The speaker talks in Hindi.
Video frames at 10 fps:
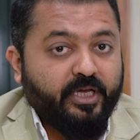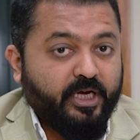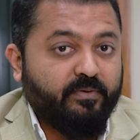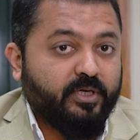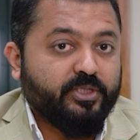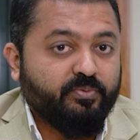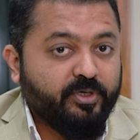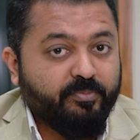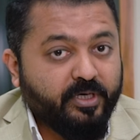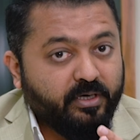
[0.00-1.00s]
एक एडवांस
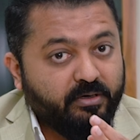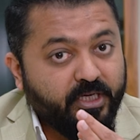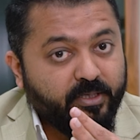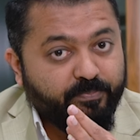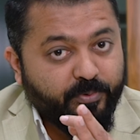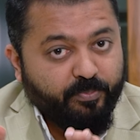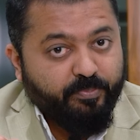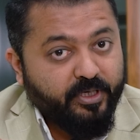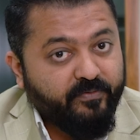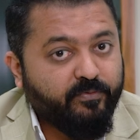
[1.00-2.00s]
वे में अगर डील
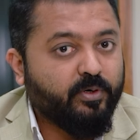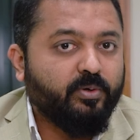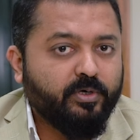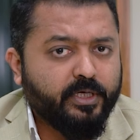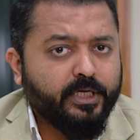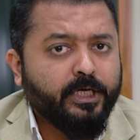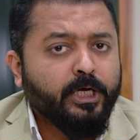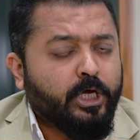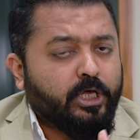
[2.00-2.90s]
प्रॉपरली फॉलो करे